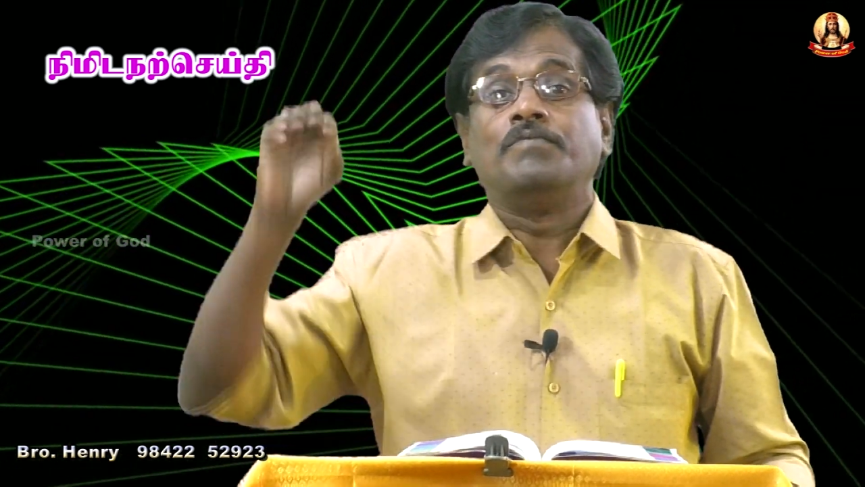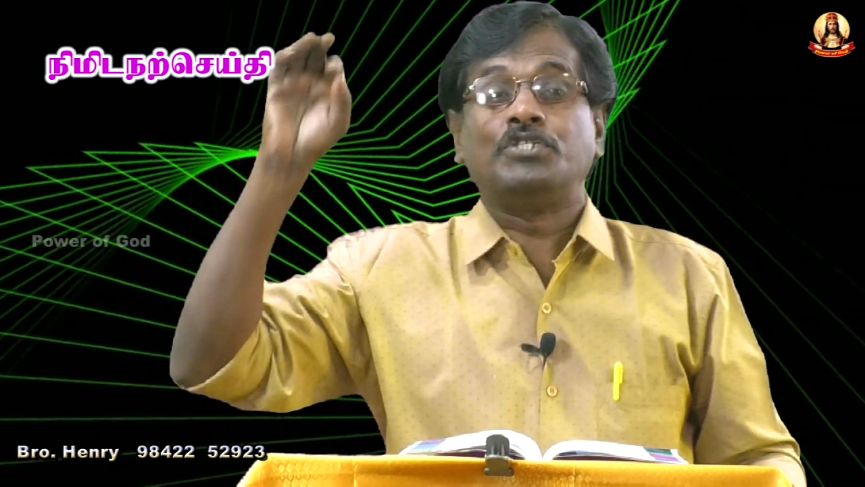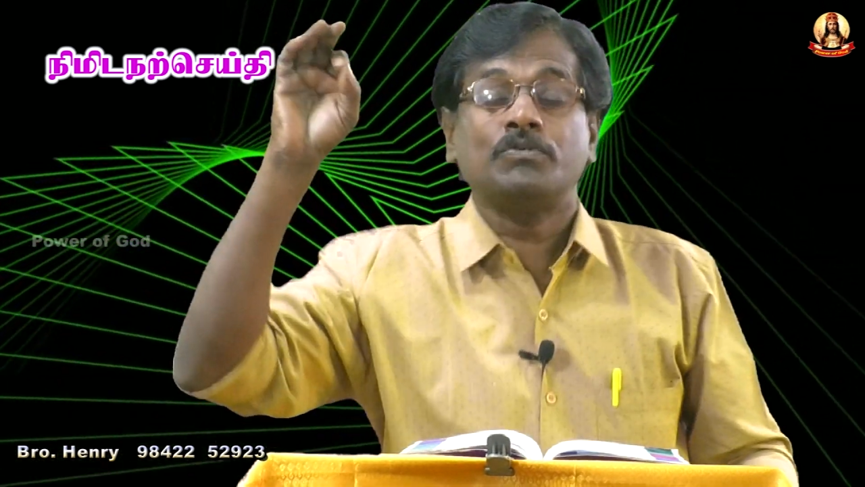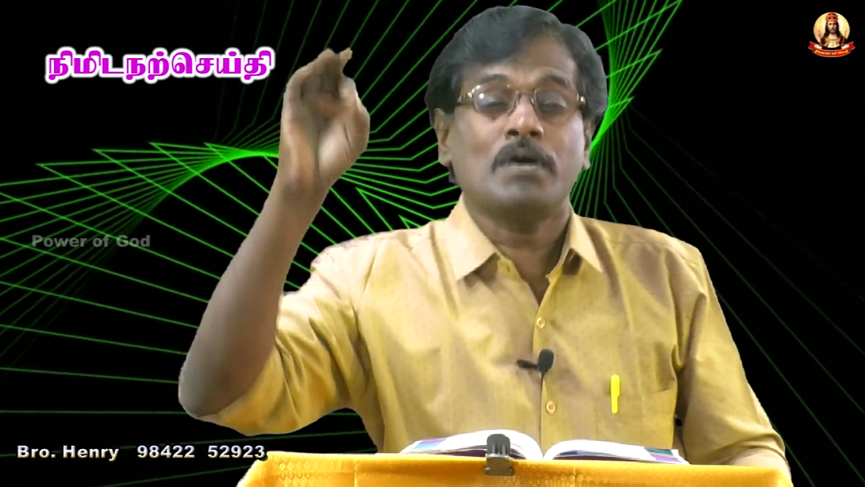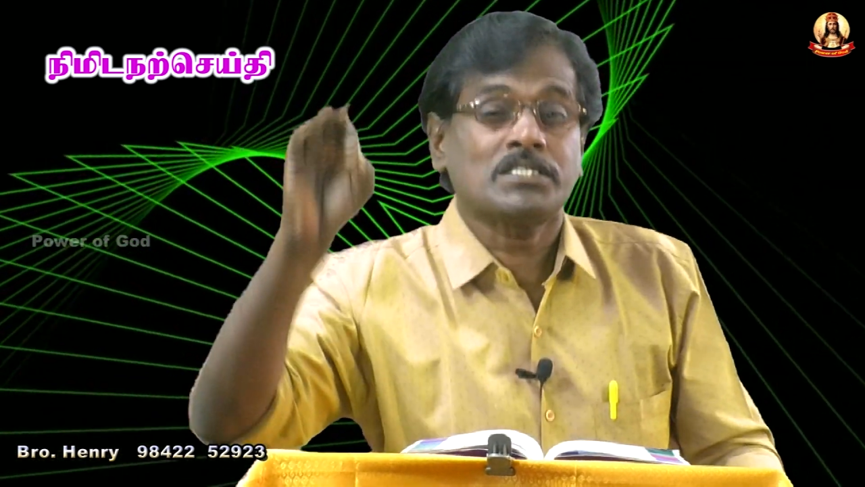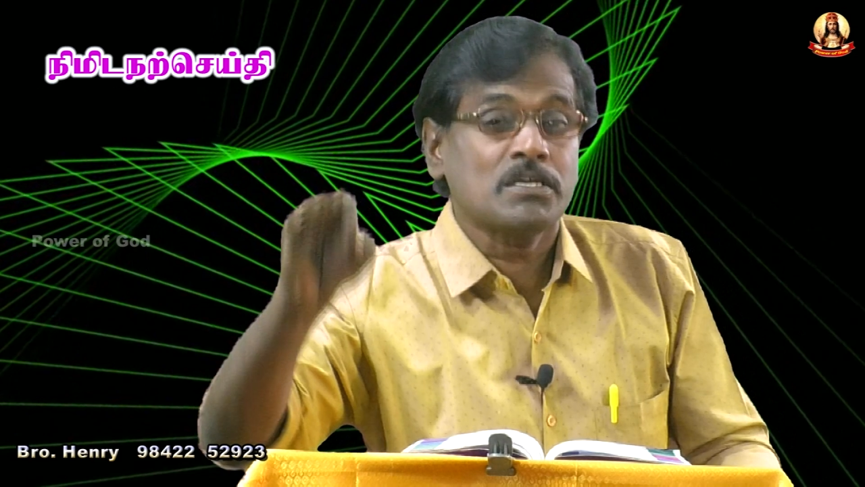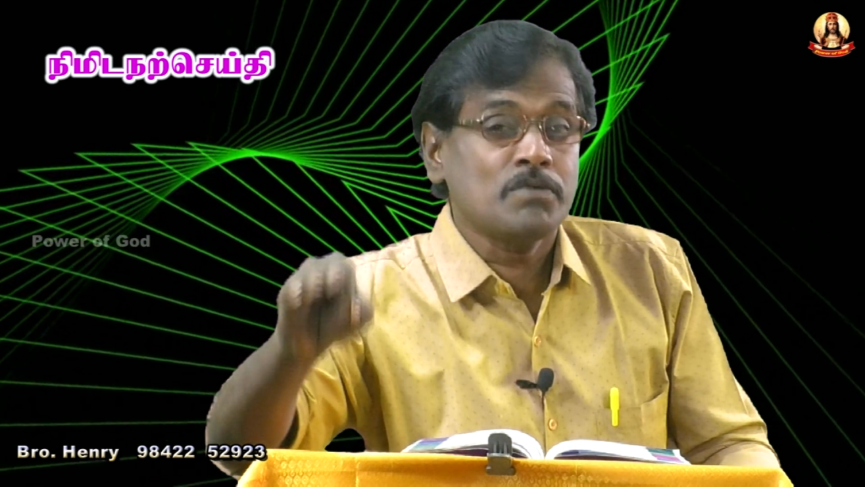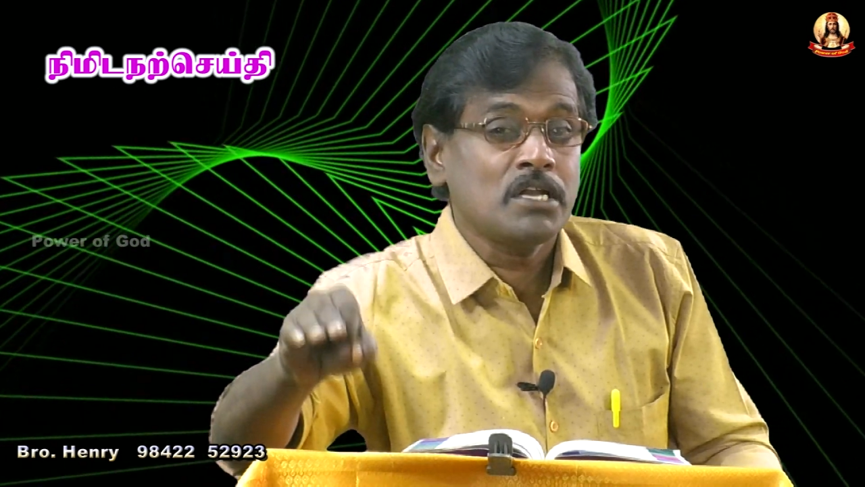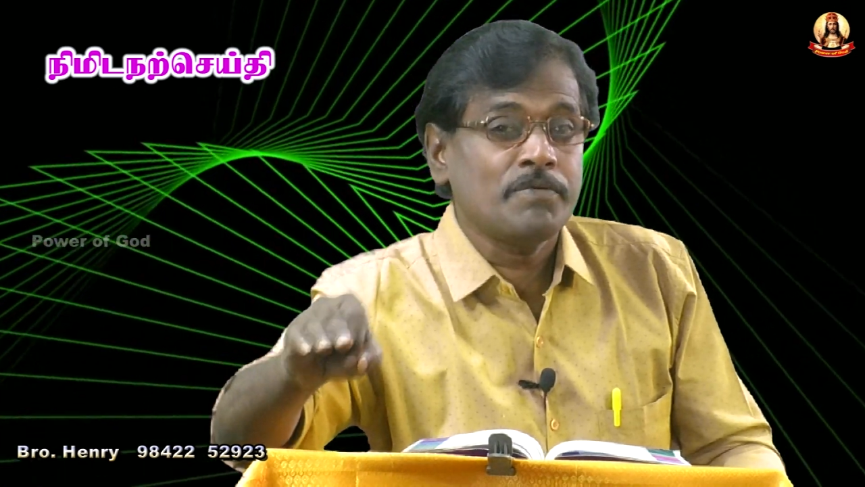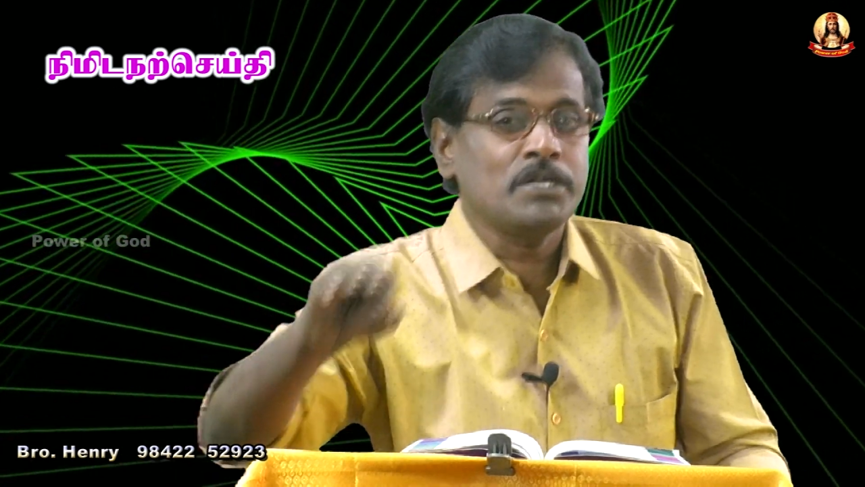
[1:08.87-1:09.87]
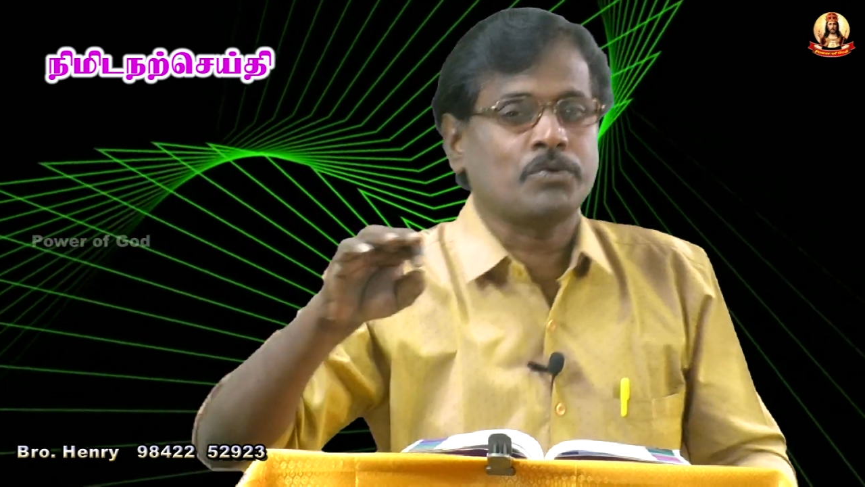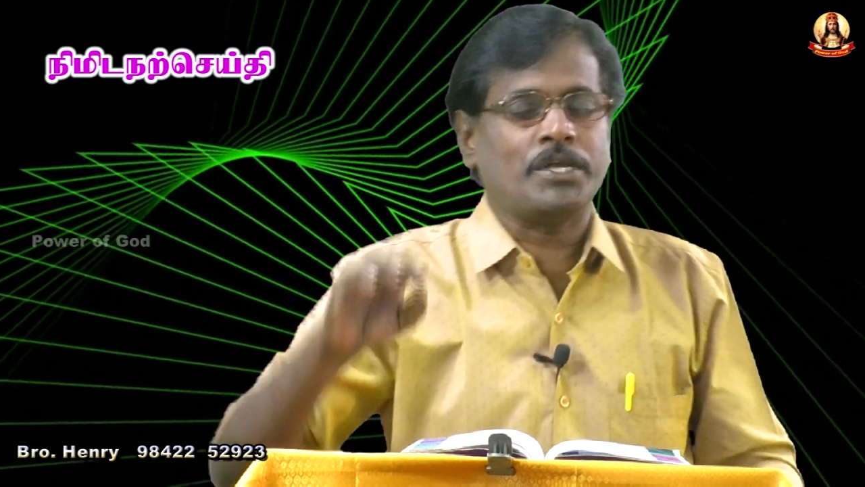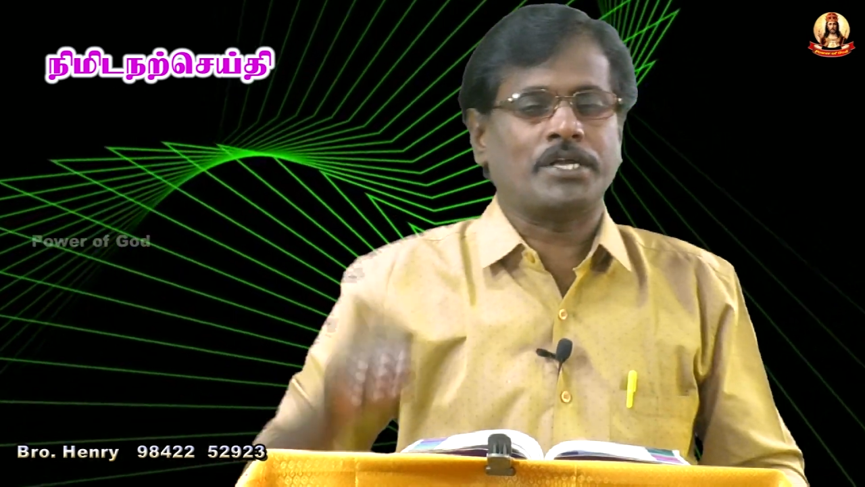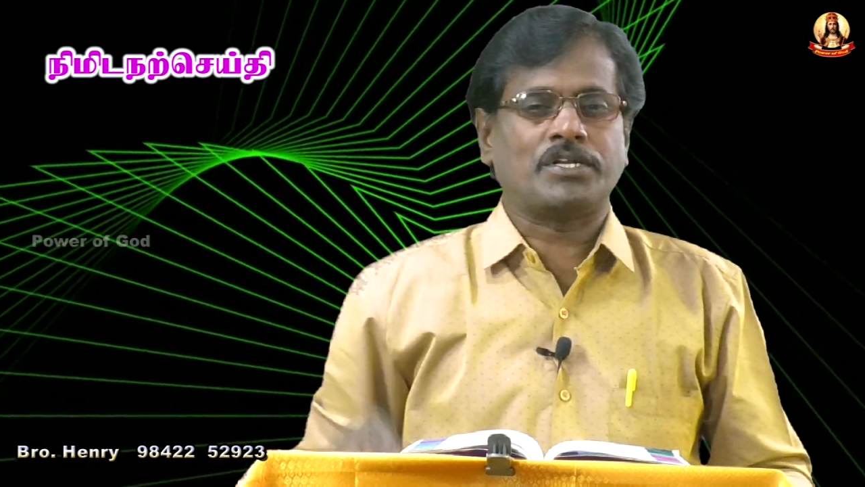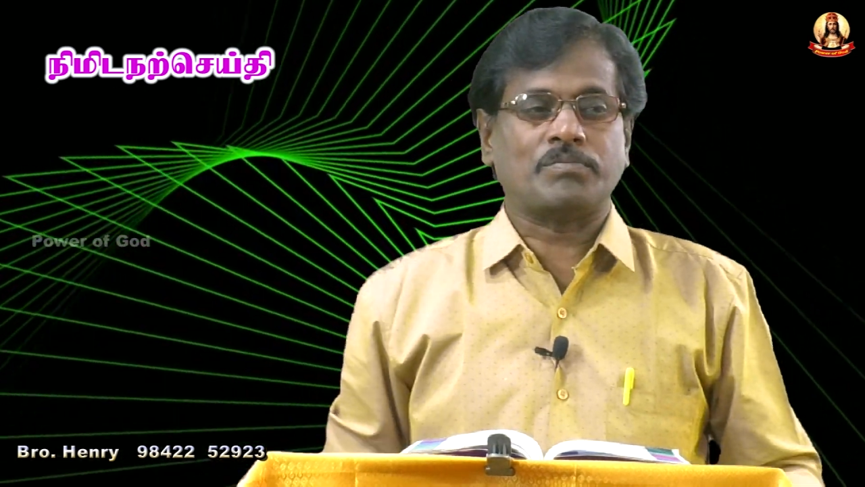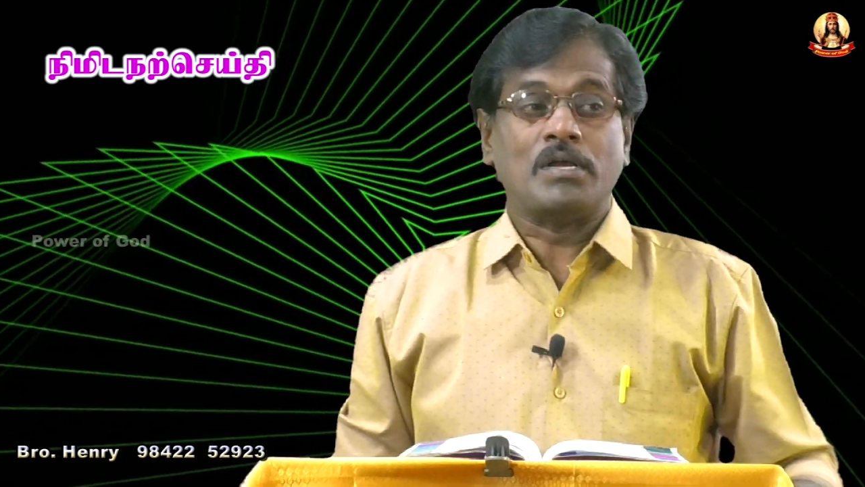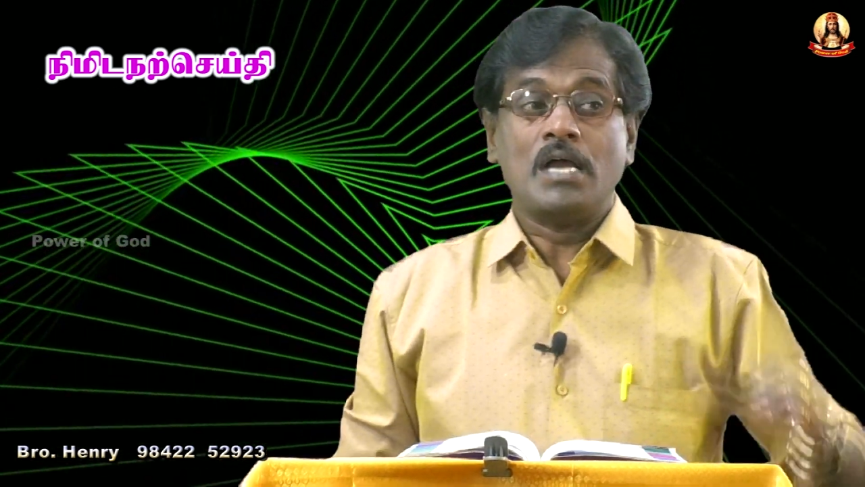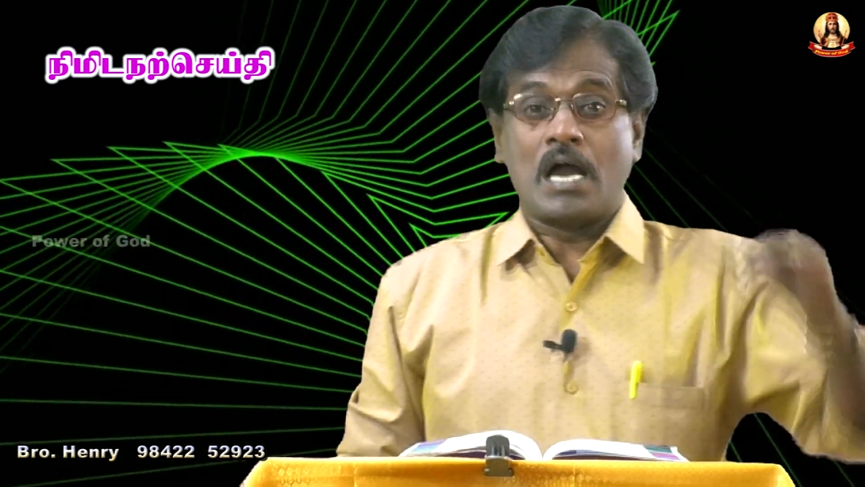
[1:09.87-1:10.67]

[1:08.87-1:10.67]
விசுவாசம் உள்ளவன் குடிக்கட்டும்